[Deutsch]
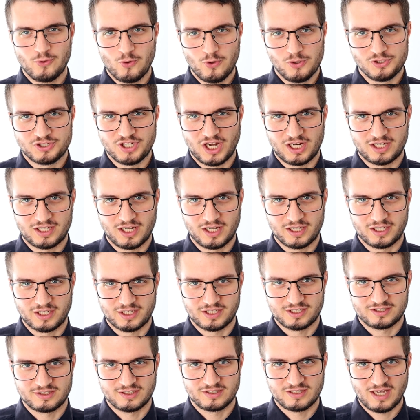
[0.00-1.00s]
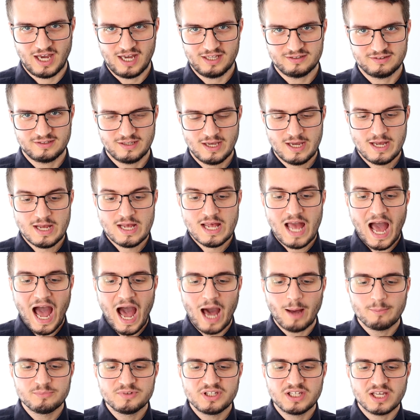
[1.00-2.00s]
Öltanker gerichtet hat,
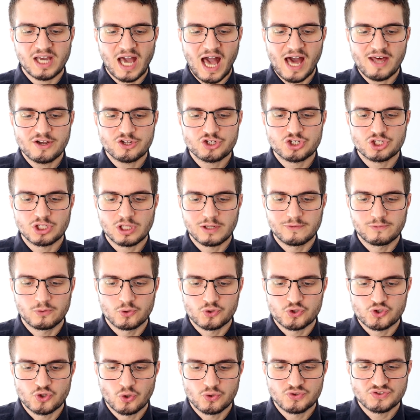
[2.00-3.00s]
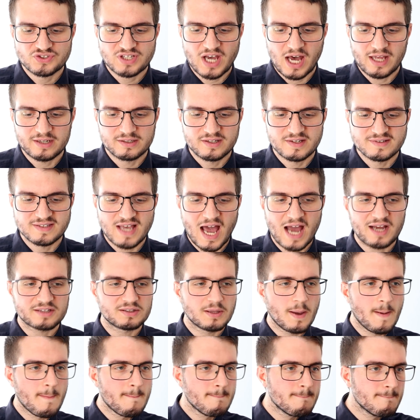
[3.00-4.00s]
haben die iranischen Revolutionsgarden
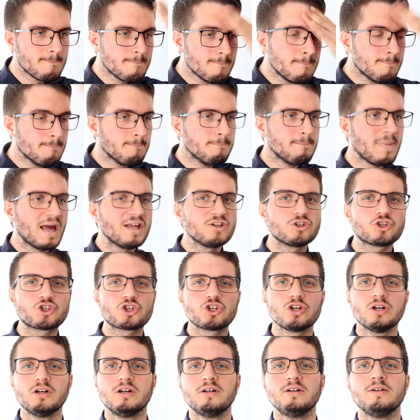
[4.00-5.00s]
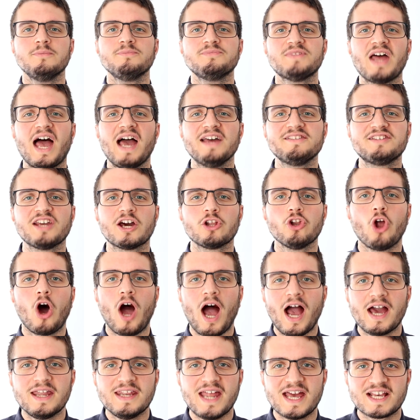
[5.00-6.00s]
gesagt, Mensch, da hätte ja noch
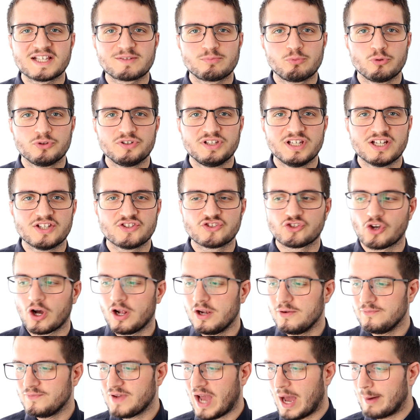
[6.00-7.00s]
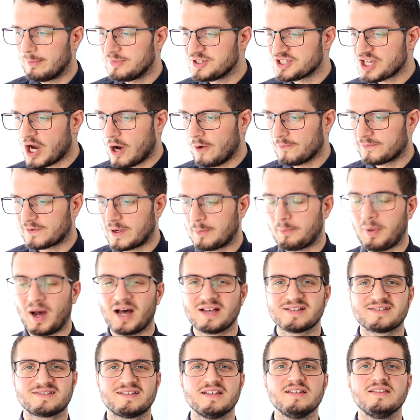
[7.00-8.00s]
eine explodieren sollen. Wir haben nicht
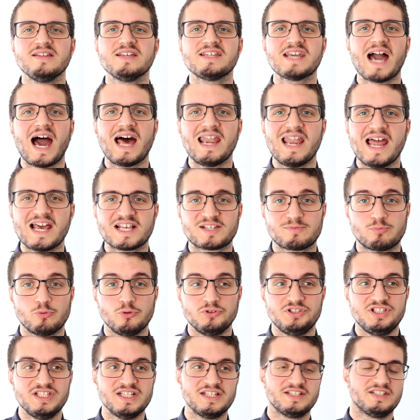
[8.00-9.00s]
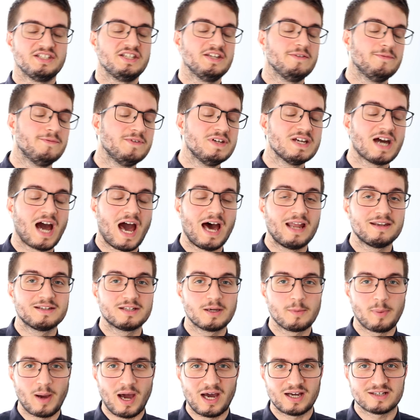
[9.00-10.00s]
aufgepasst. Sind nicht alle explodiert, die wir
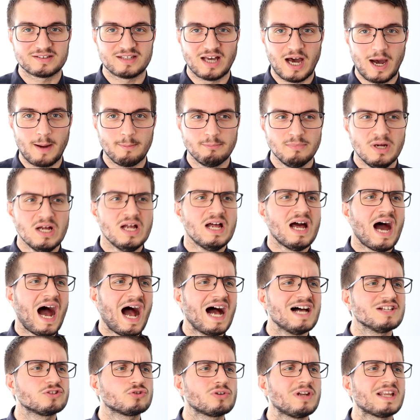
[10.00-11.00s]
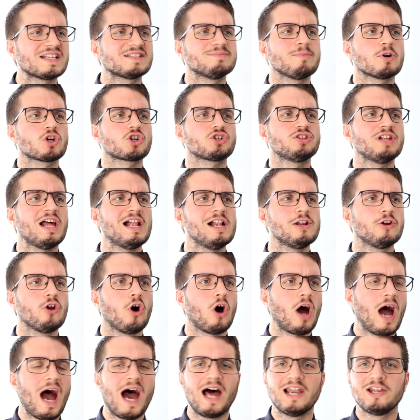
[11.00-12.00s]
rangebracht haben. Also lass mal schnell
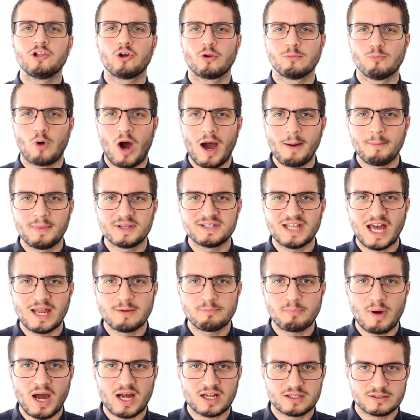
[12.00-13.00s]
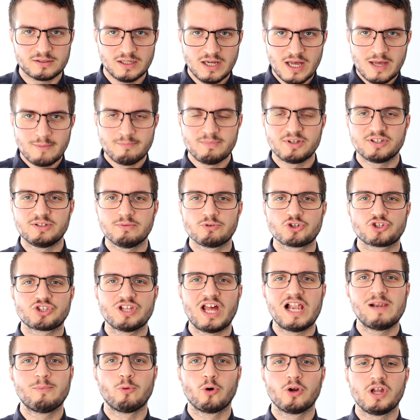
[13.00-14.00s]
noch Ali und Mohammed einpacken, mit dem
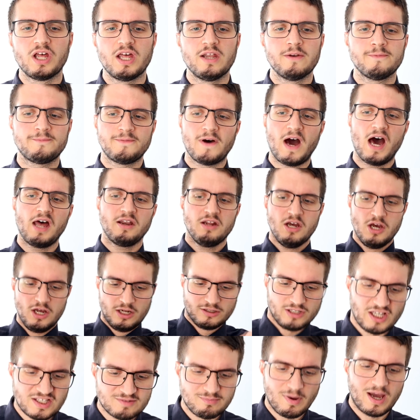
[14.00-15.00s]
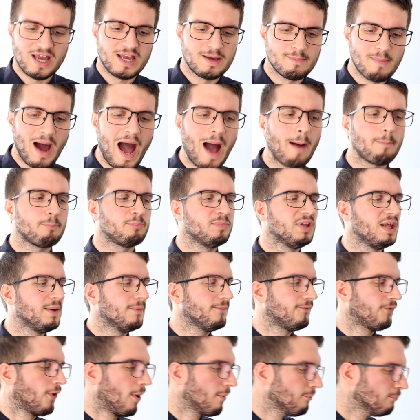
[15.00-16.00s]
Schnellboot hinfahren, das mal eben
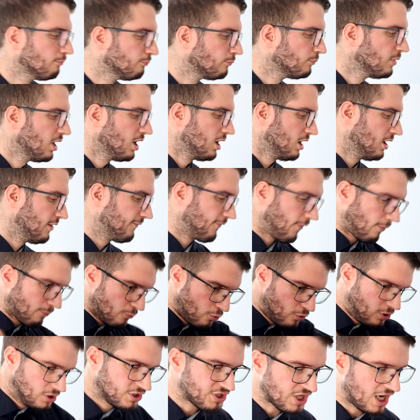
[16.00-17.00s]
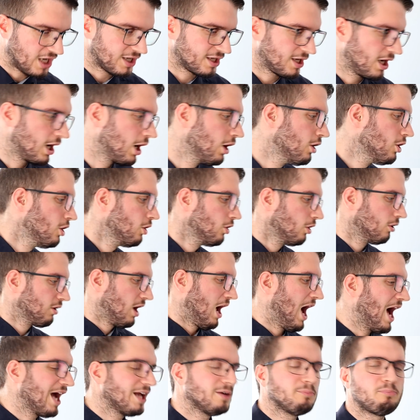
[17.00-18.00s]
abnehmen vom, äh, vom Öltanker,
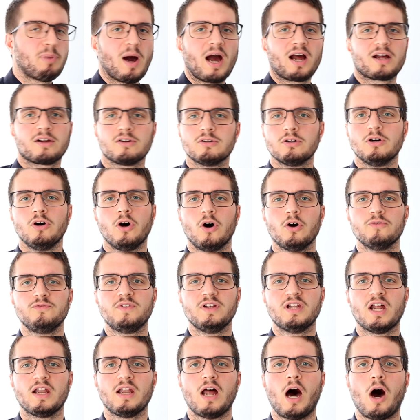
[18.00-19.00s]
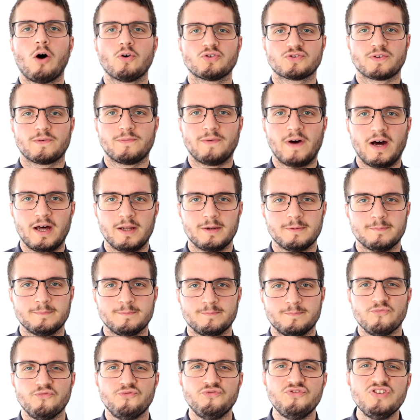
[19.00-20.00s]
einpacken und wieder nach Hause fahren.
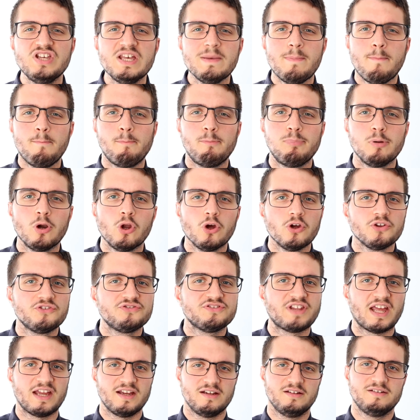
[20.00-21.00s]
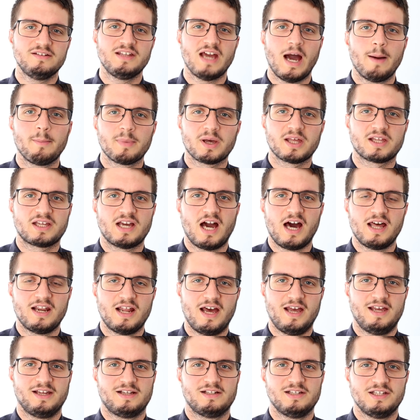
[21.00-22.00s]
Wie blöd denken die Amerikaner
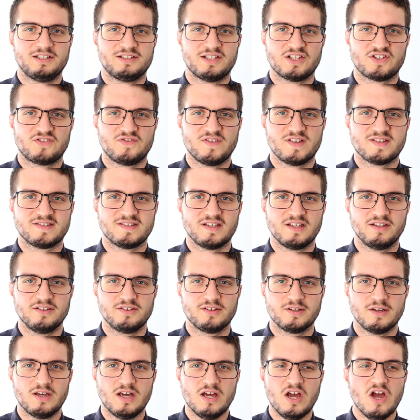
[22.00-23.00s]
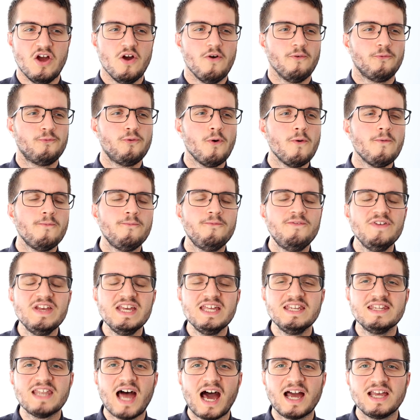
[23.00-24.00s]
eigentlich, dass wir sind? Für
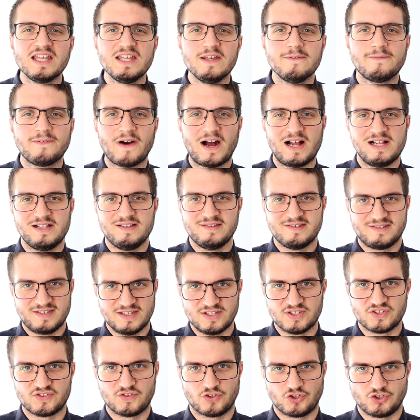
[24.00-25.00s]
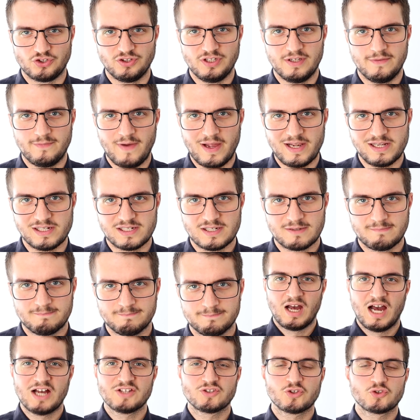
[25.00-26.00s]
wie naiv halten sie inzwischen die Welt?
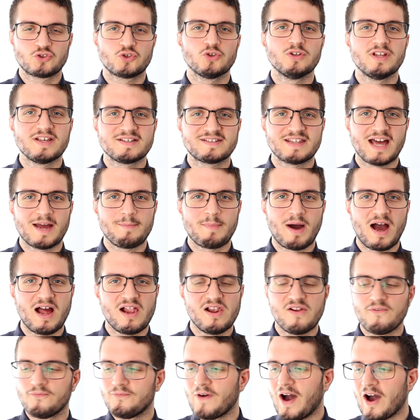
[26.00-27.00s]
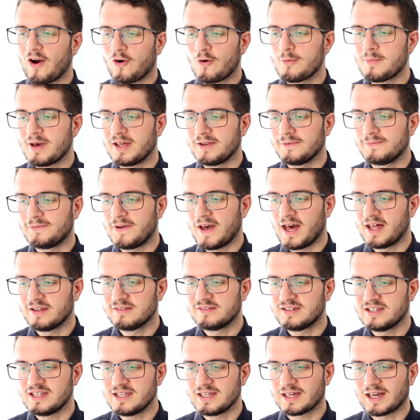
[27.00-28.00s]
Also zunächst einmal, warum
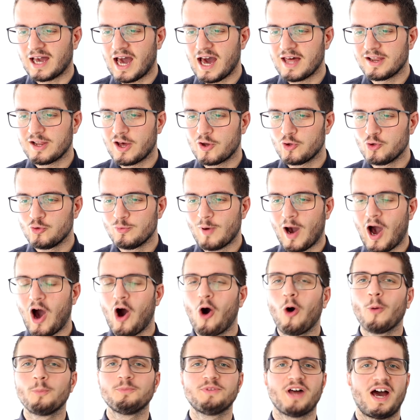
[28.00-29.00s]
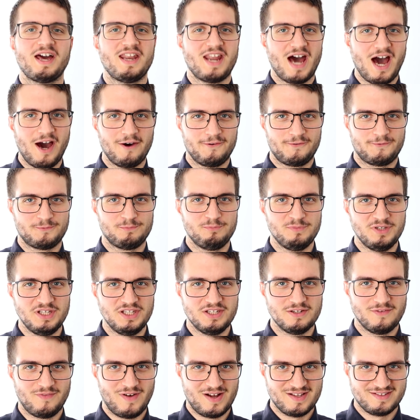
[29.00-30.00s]
entfernen die Iraner überhaupt eine
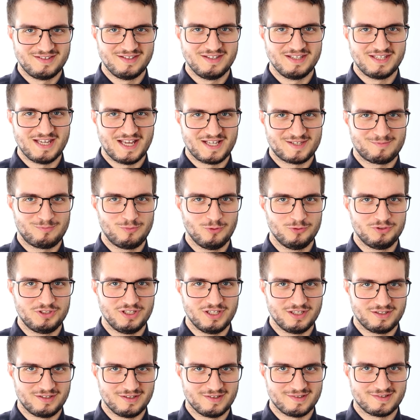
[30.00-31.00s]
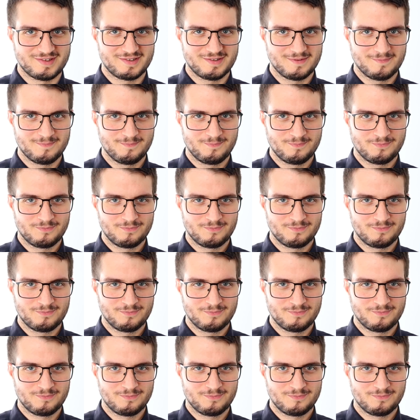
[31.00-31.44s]
Haftmine, weil sie nicht explodiert ist?